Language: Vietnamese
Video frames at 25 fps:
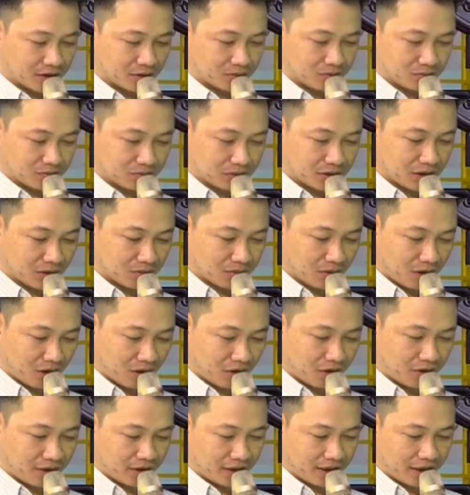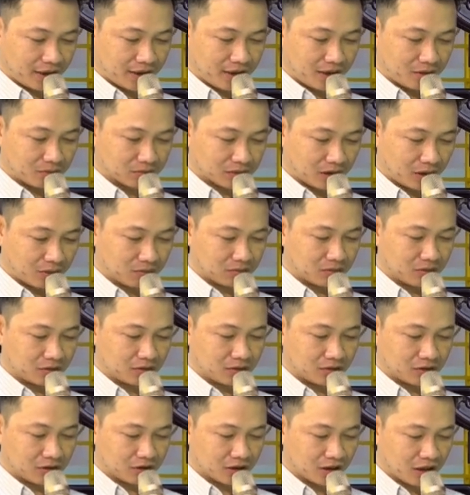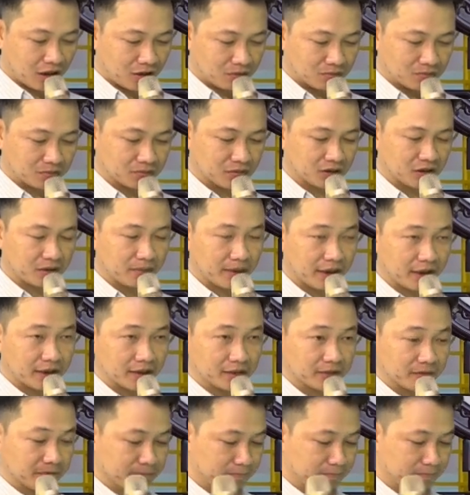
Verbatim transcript: trong dòng họ hay dòng tộc được không thưa bác?